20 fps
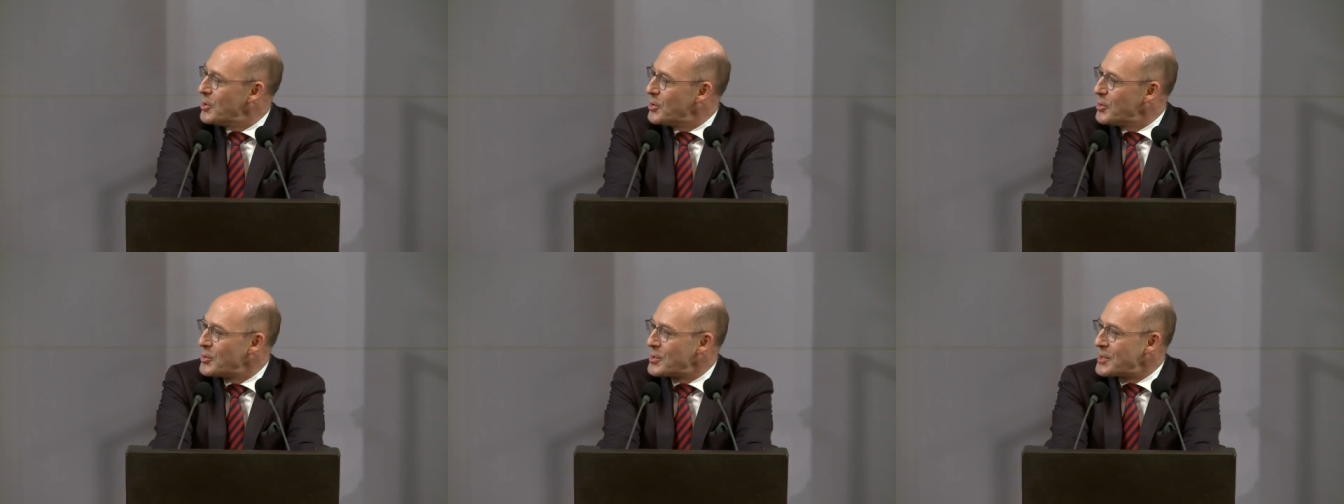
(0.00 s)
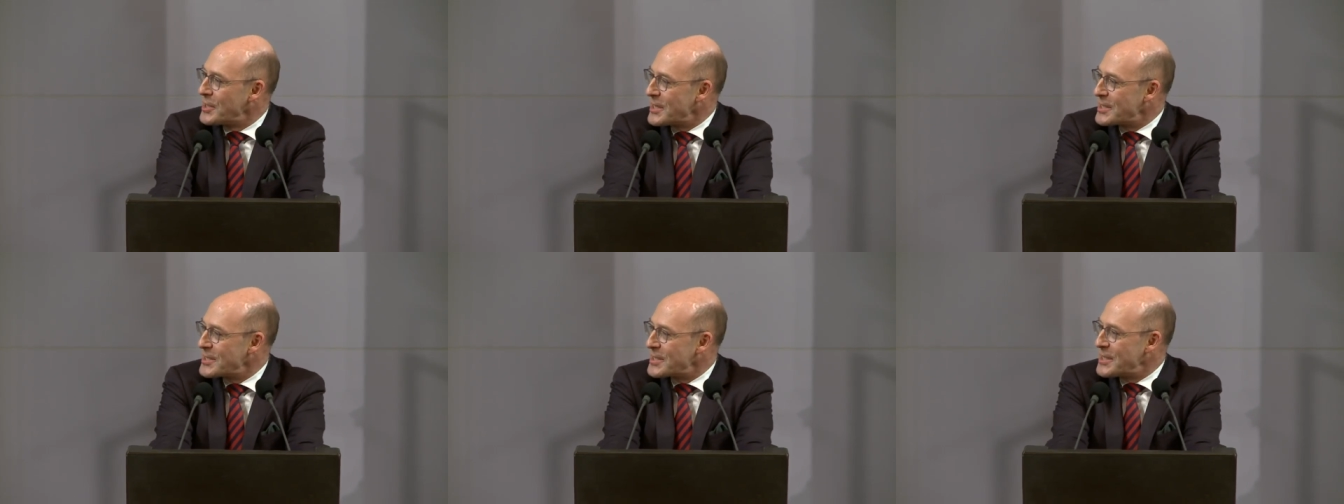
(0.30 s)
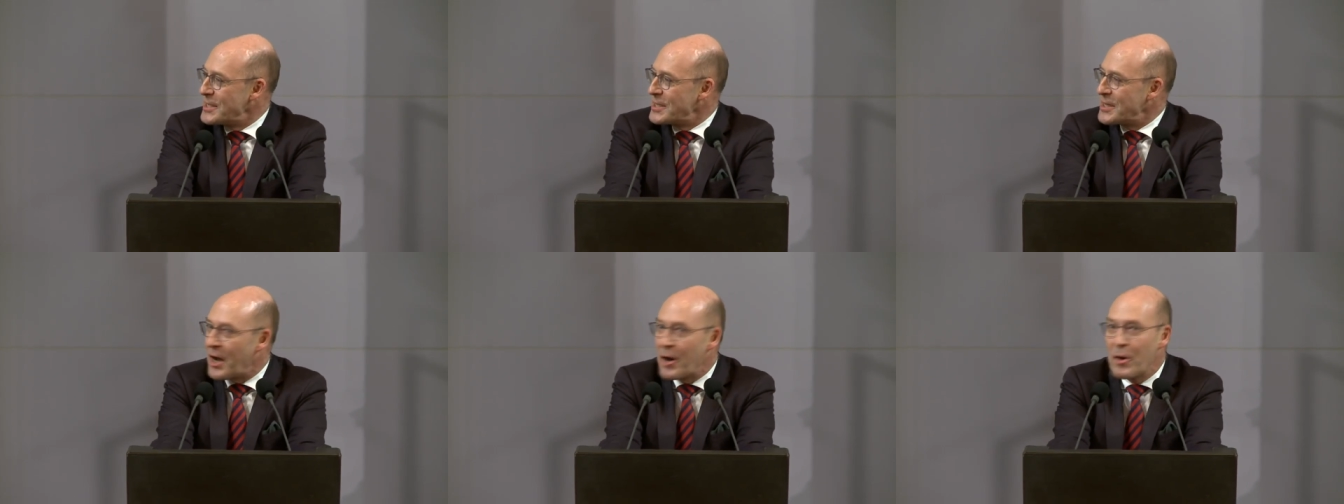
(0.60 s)
Und das
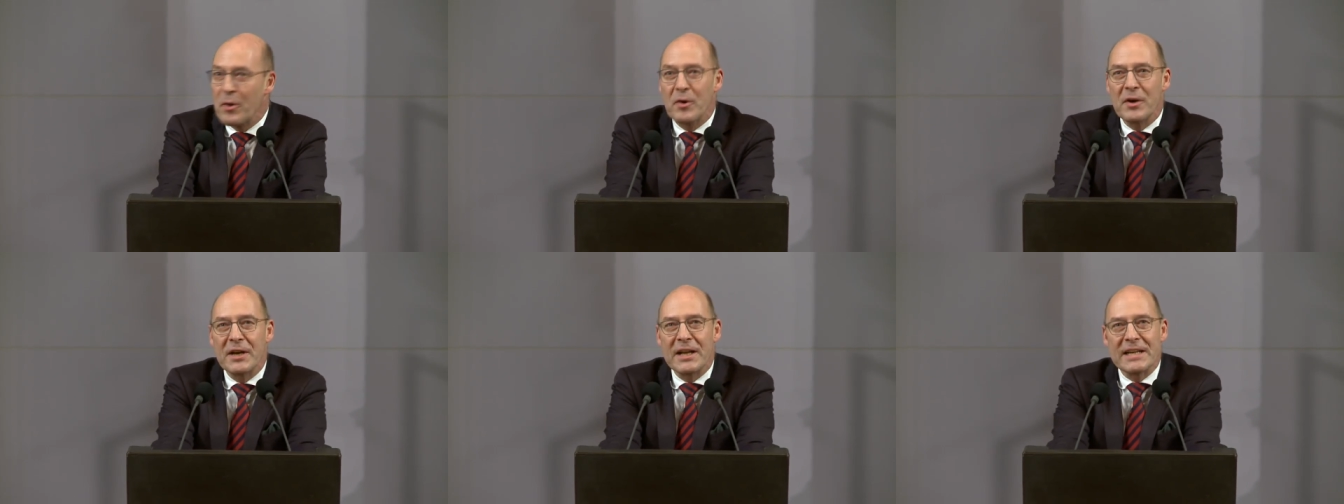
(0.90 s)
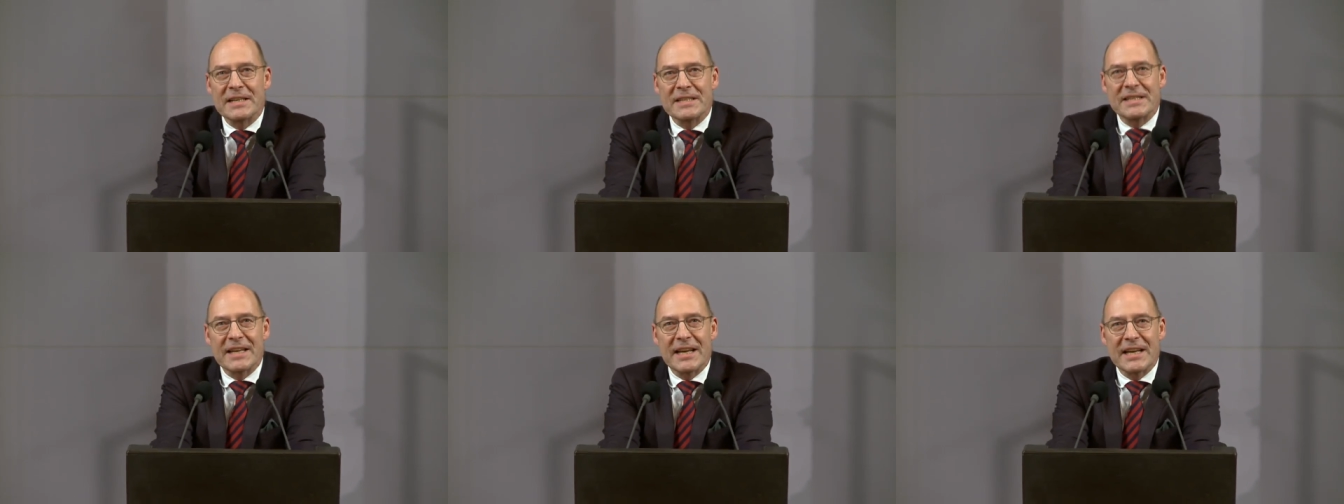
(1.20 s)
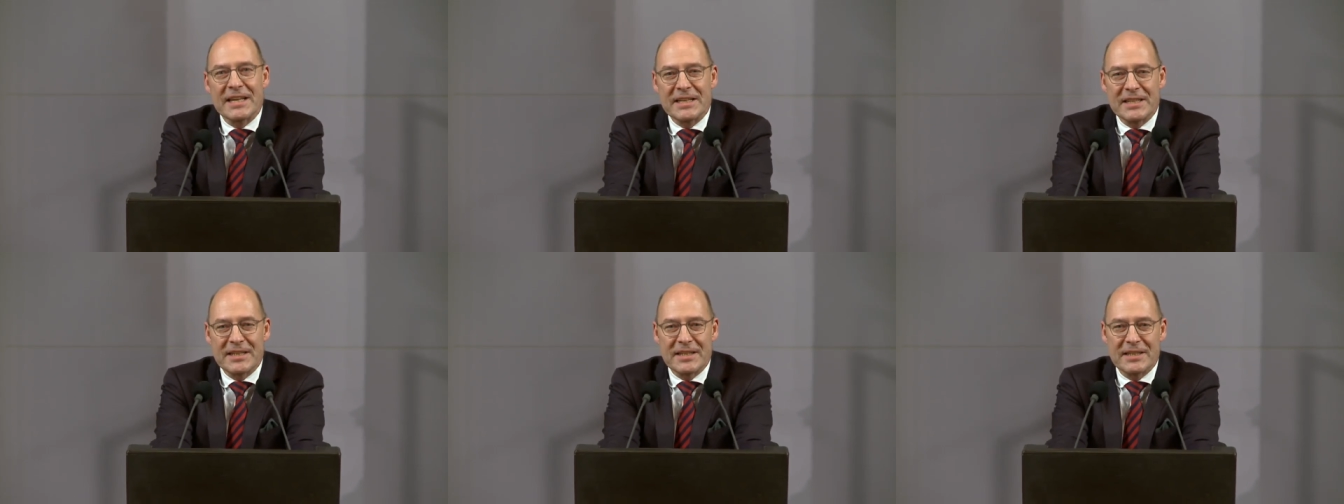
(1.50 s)
gilt auch und erst
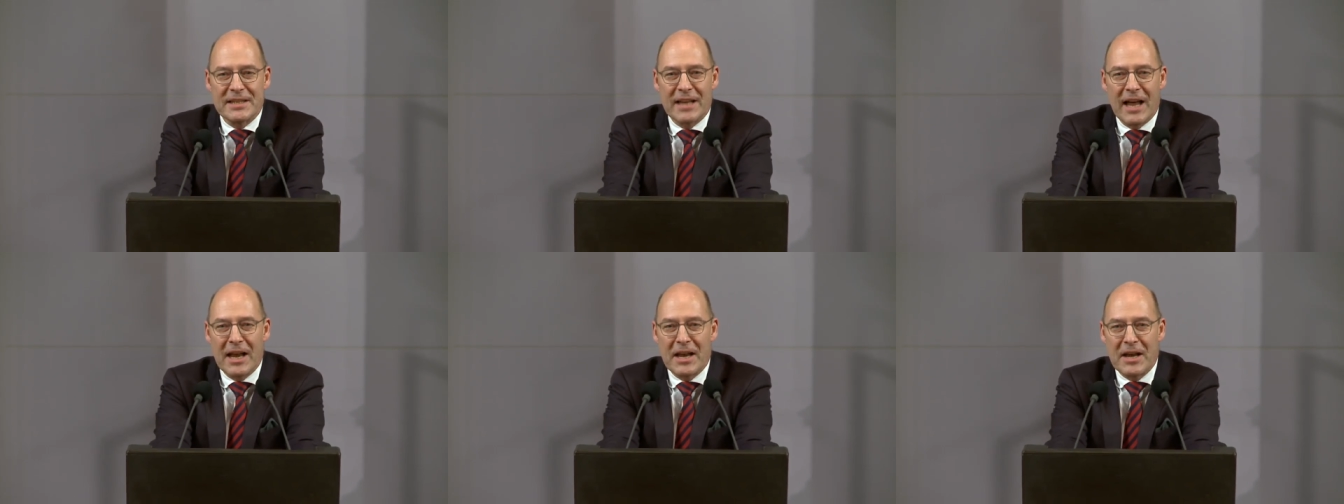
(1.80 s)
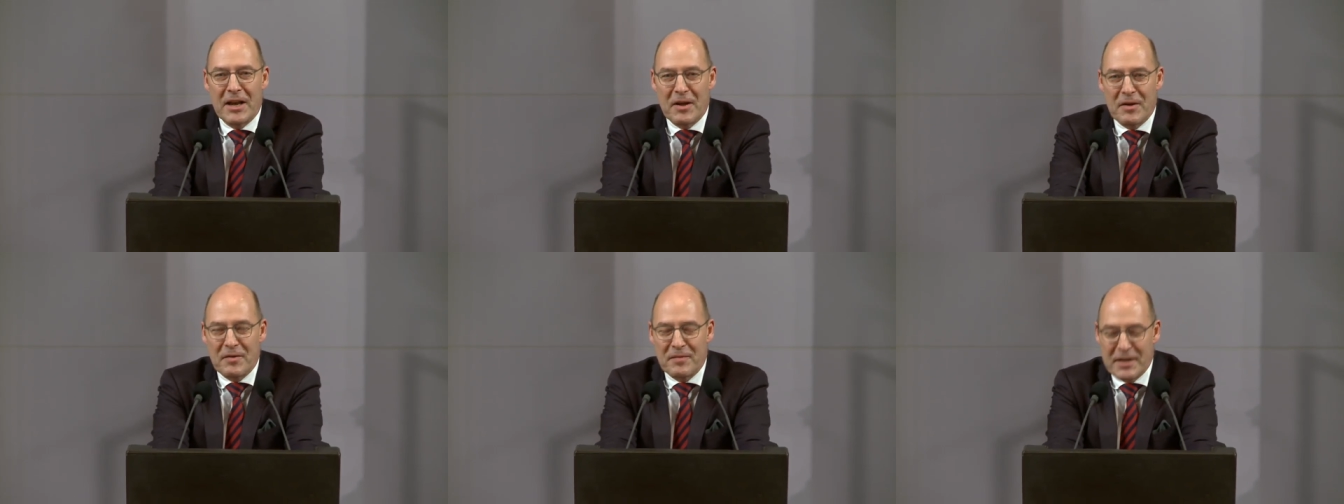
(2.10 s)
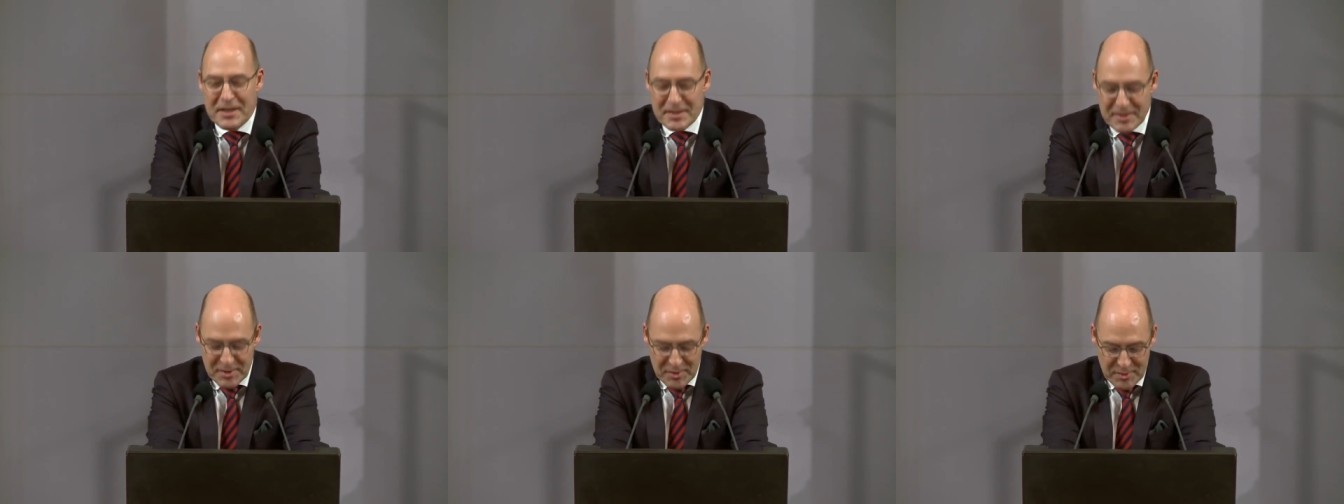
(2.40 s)
recht dann,
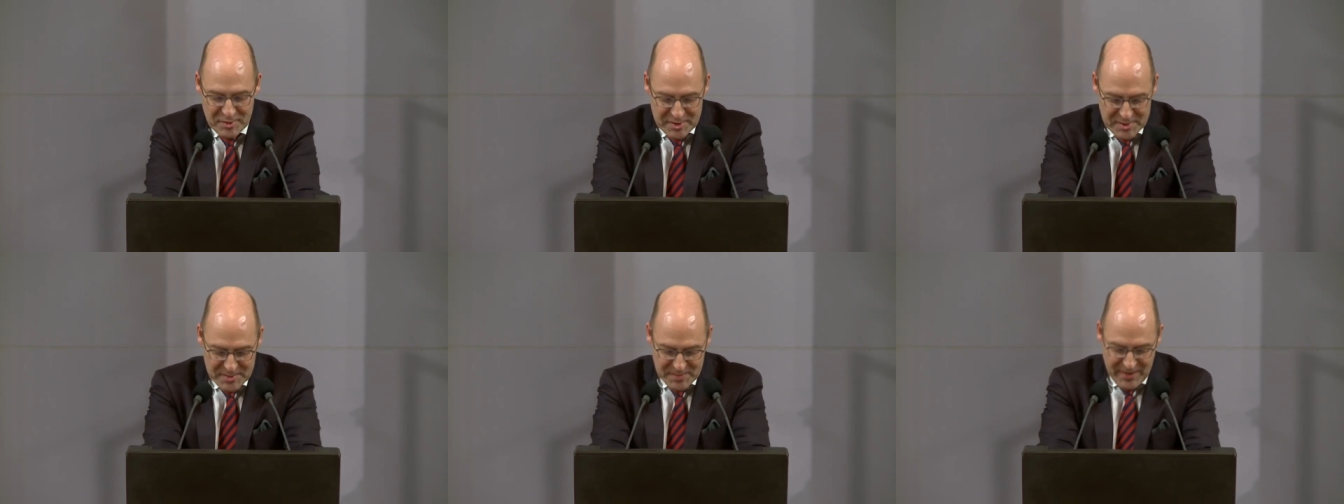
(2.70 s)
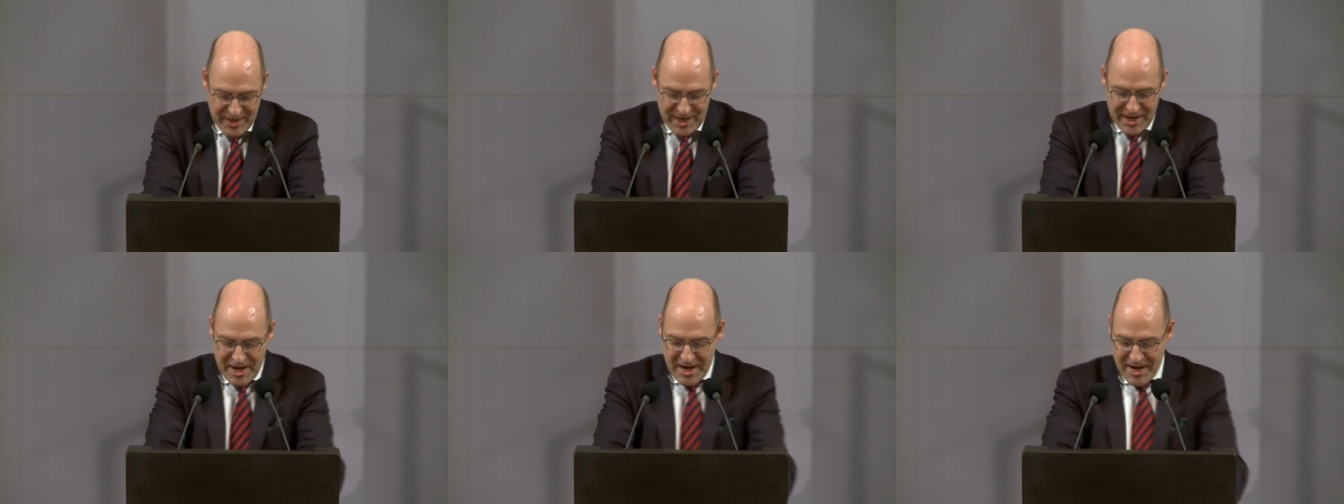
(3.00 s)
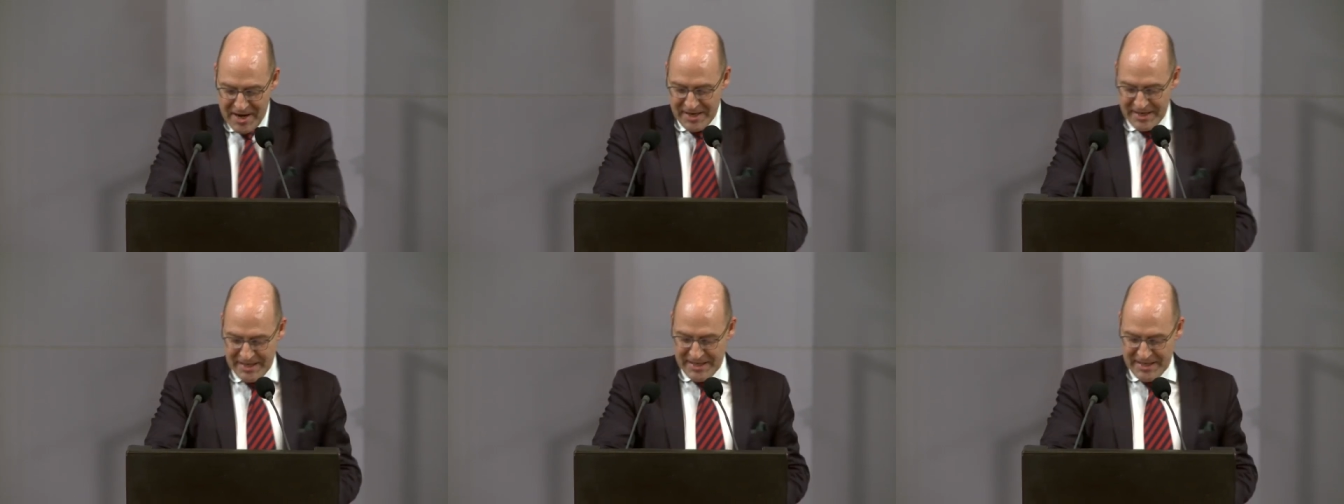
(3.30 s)
wenn Sie uns bei